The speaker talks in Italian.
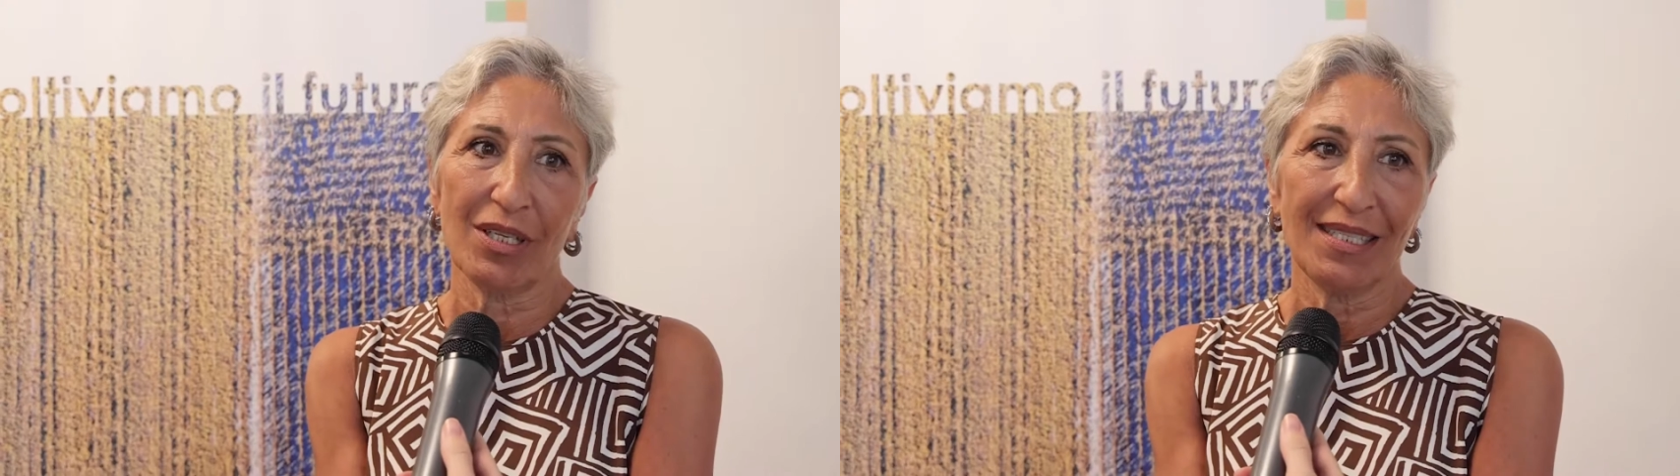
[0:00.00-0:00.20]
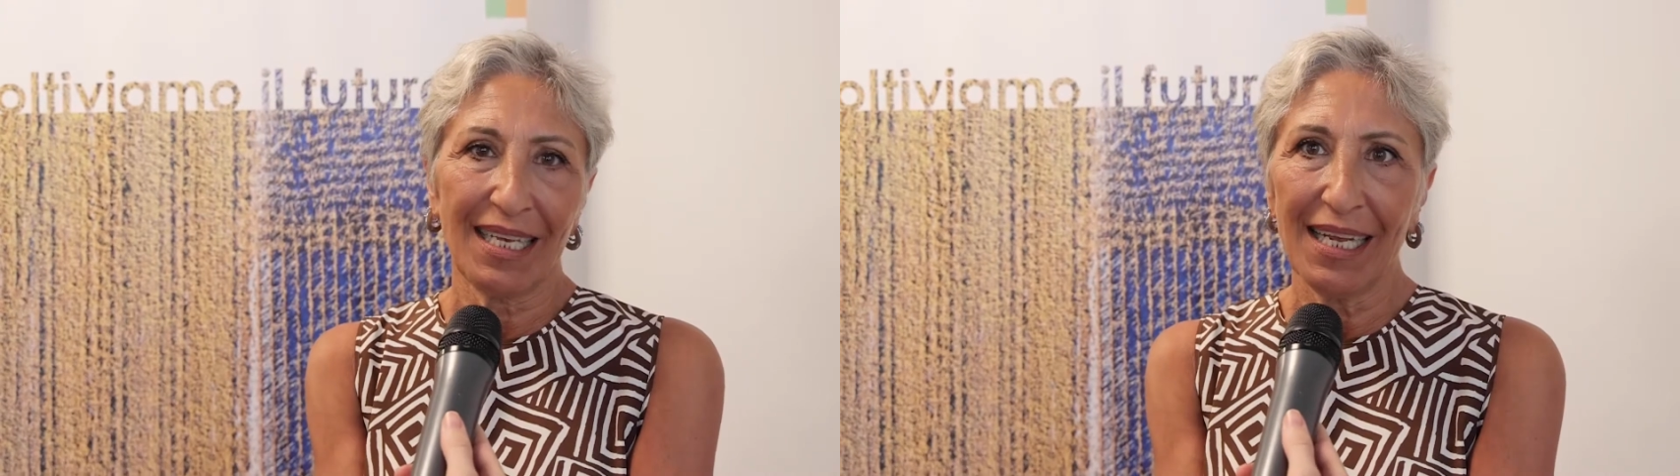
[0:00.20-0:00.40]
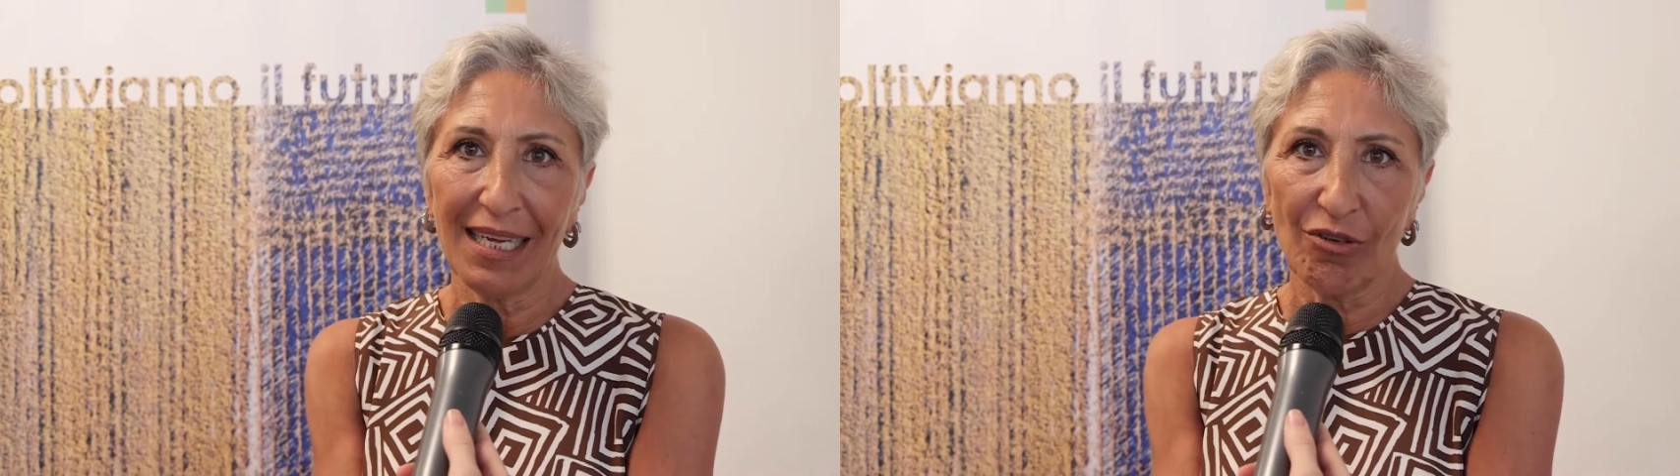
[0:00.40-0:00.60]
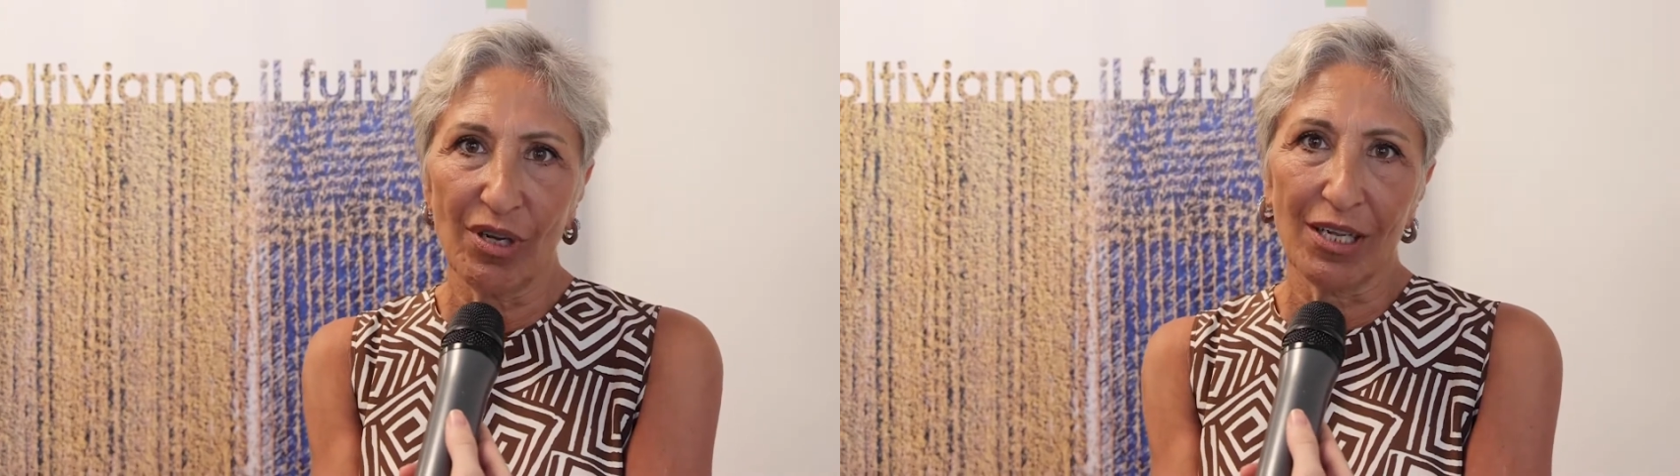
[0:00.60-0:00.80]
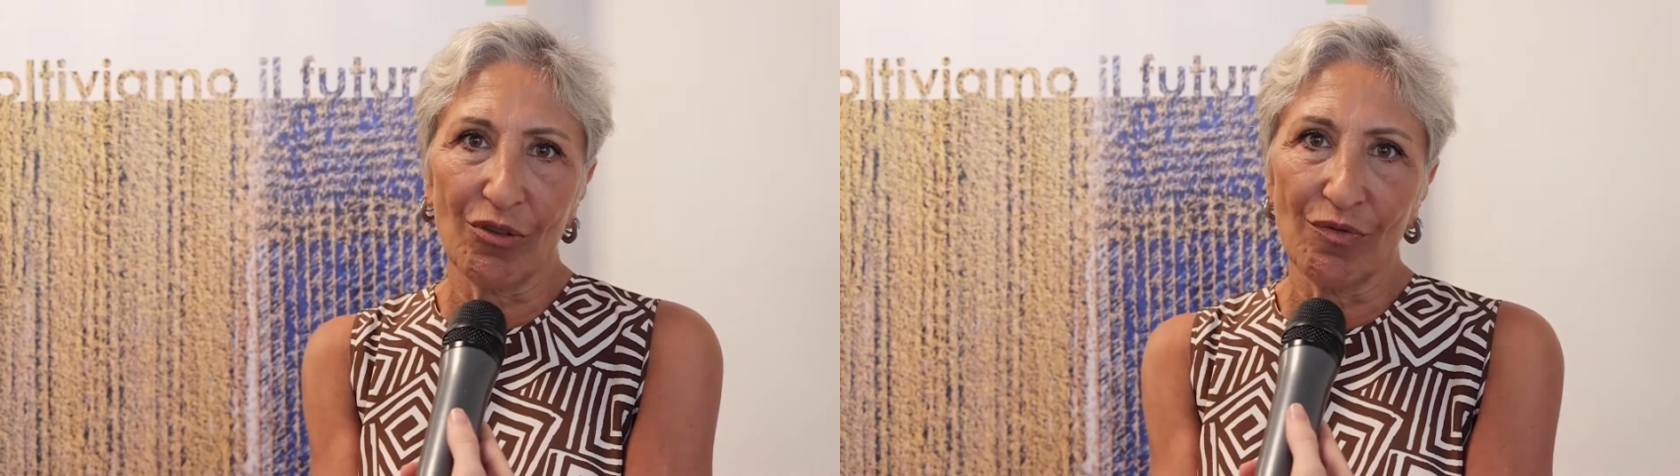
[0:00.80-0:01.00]
di Salerno
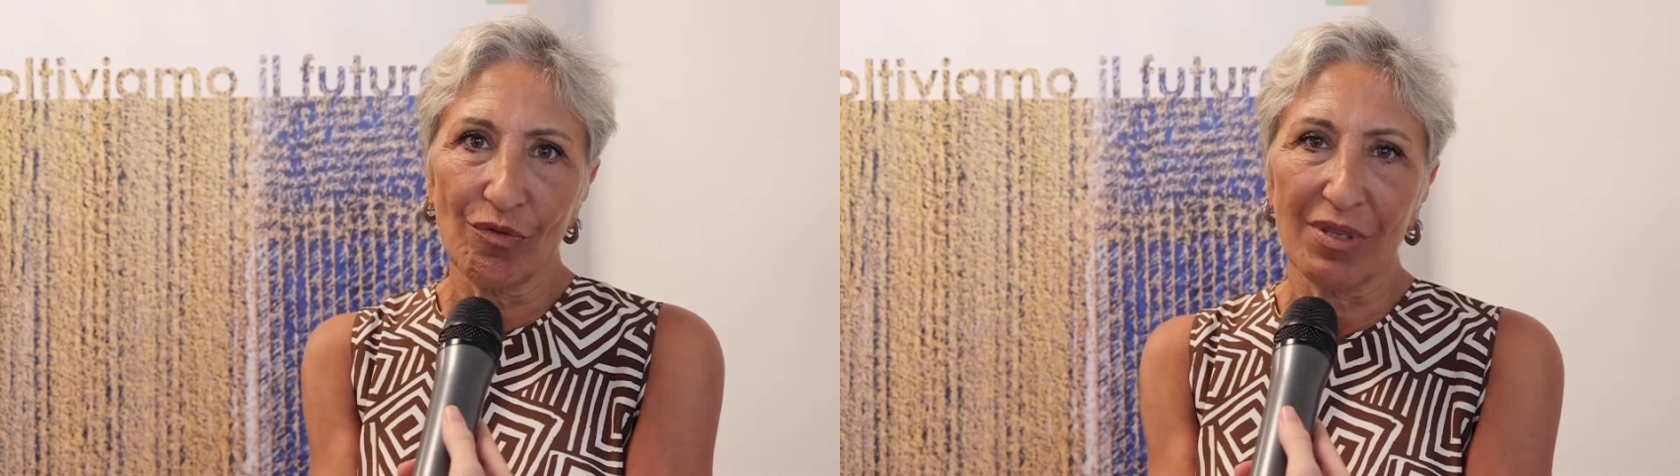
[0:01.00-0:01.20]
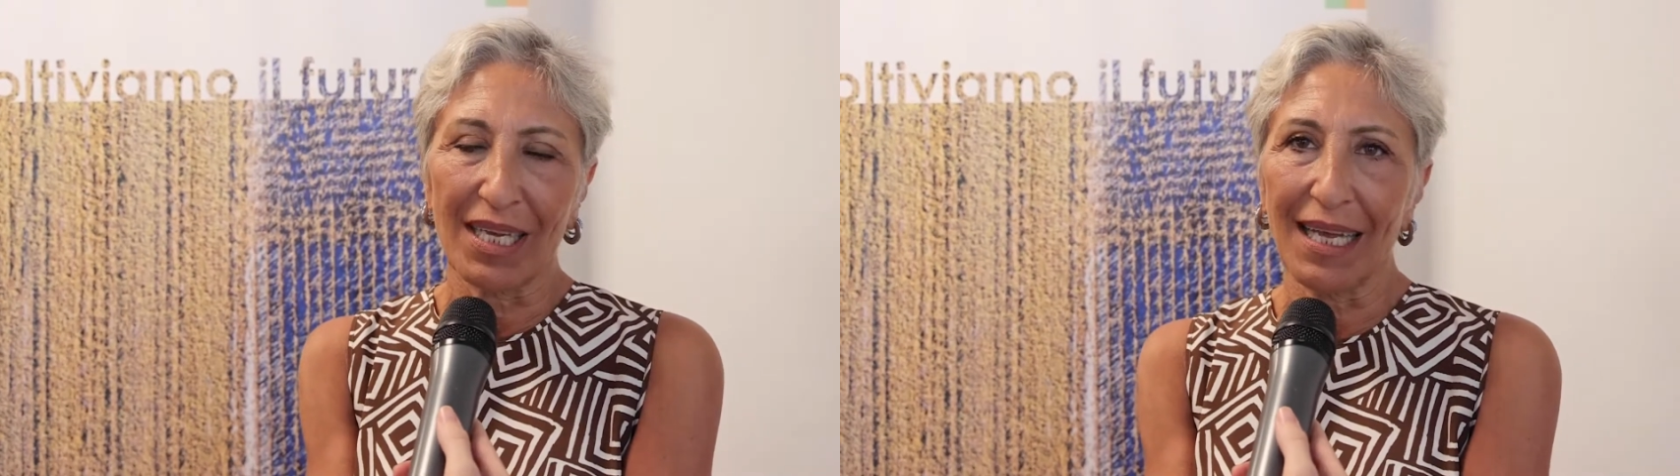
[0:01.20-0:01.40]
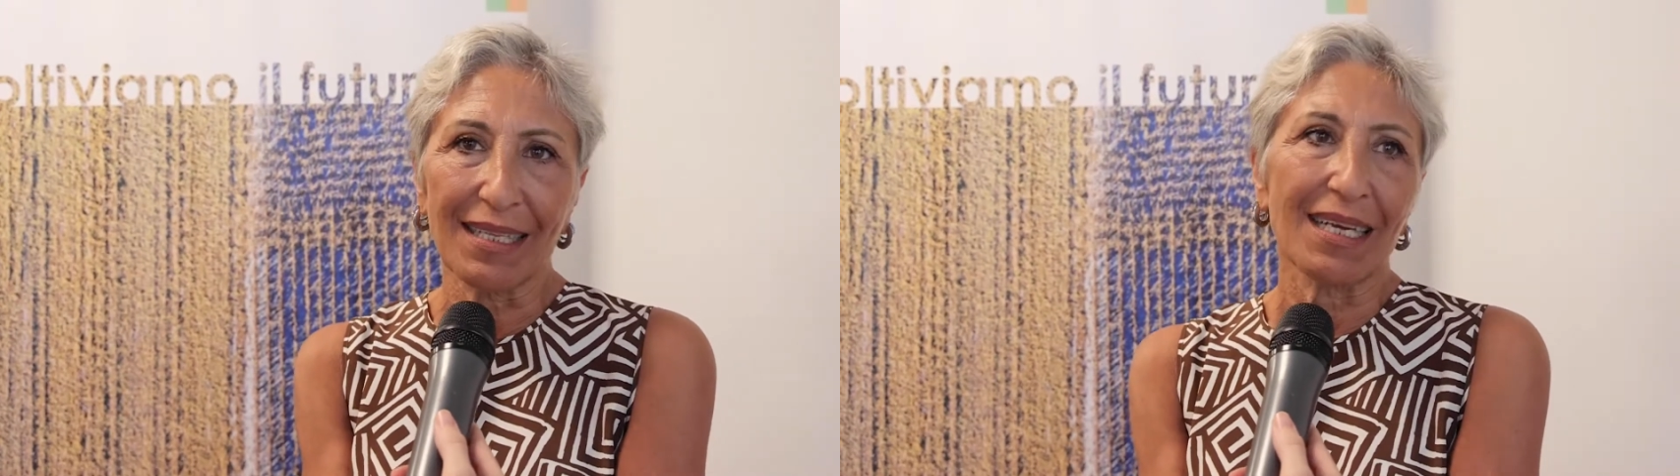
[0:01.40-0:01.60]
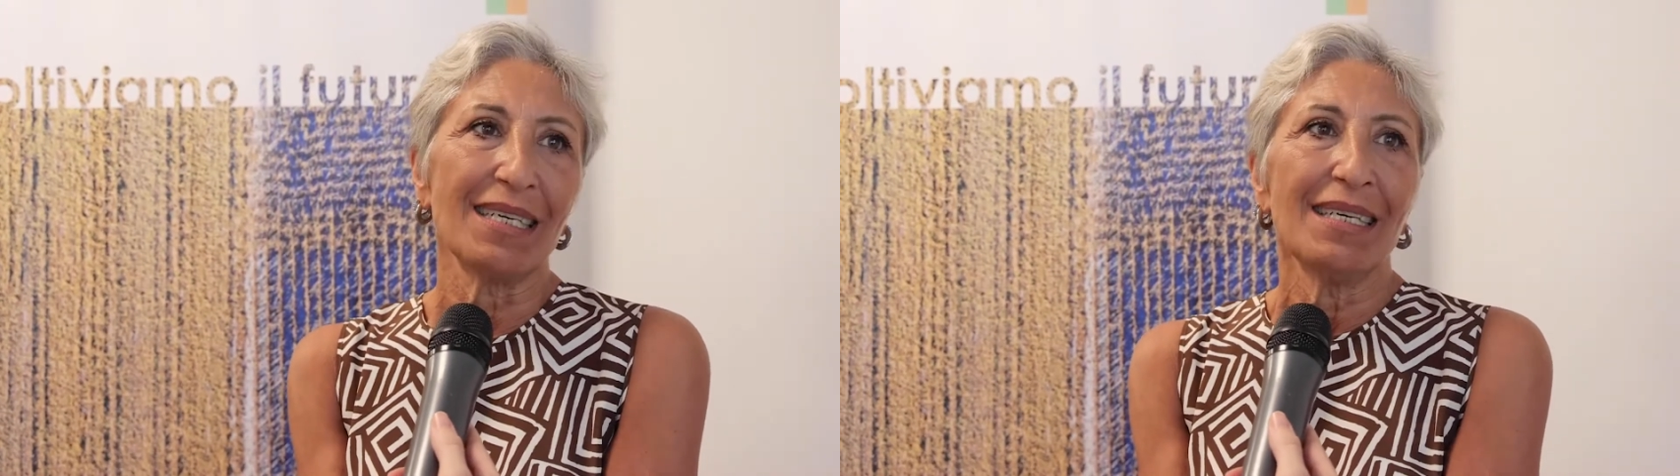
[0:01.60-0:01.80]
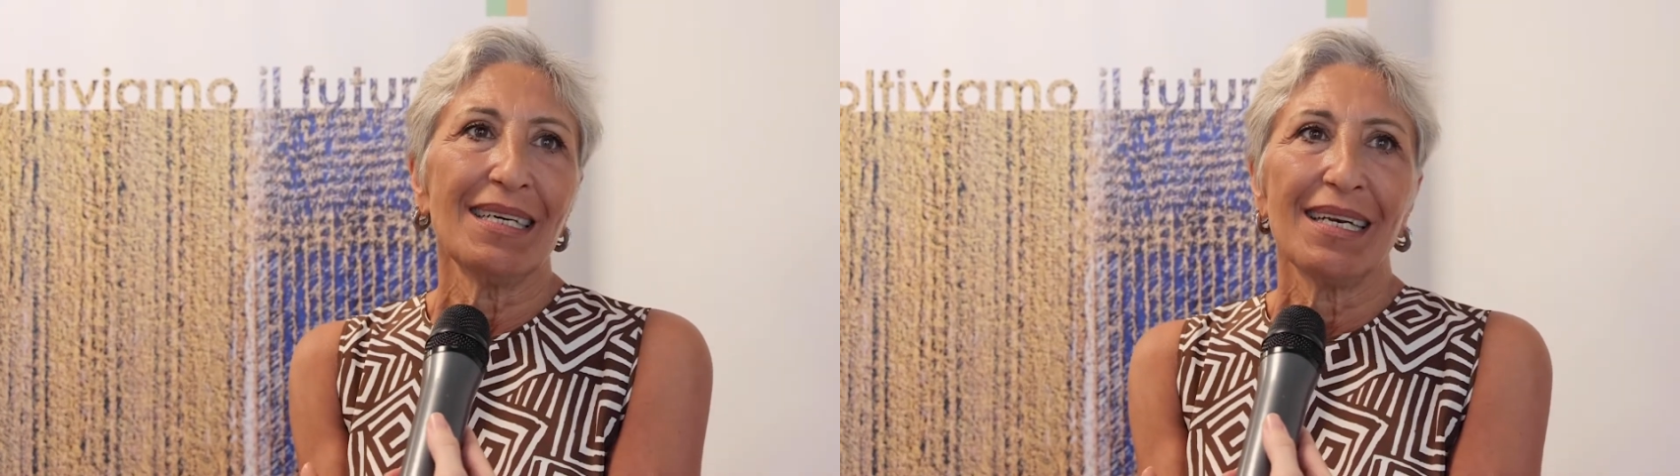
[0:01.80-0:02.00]
era dovuta, data